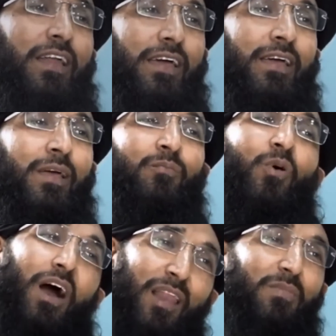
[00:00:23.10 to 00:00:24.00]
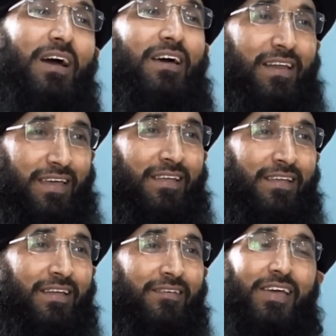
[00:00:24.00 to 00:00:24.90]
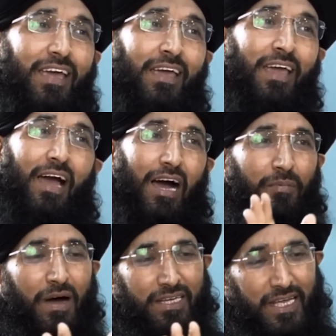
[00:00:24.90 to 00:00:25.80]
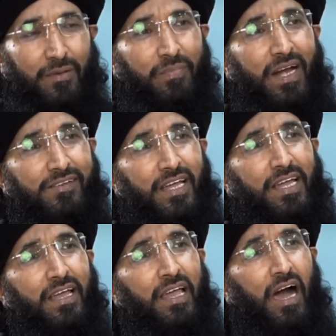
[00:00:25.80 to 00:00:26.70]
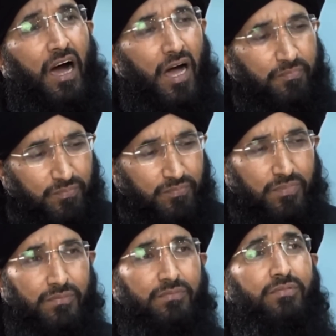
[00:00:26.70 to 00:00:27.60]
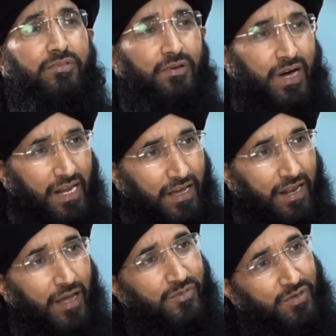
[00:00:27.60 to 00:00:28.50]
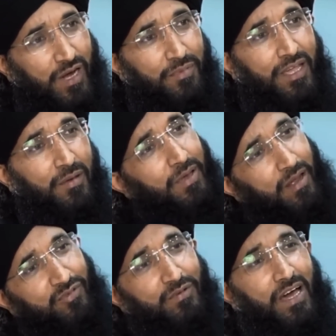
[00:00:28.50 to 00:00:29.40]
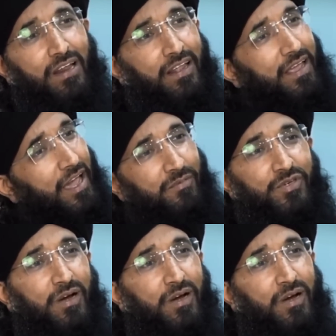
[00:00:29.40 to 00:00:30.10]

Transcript: कर लें मुकालमा कर लें ठीक है अब आ जाए बैठ जाए आप सवाल करें हम जवाब देंगे फिर हम सवाल करेंगे आप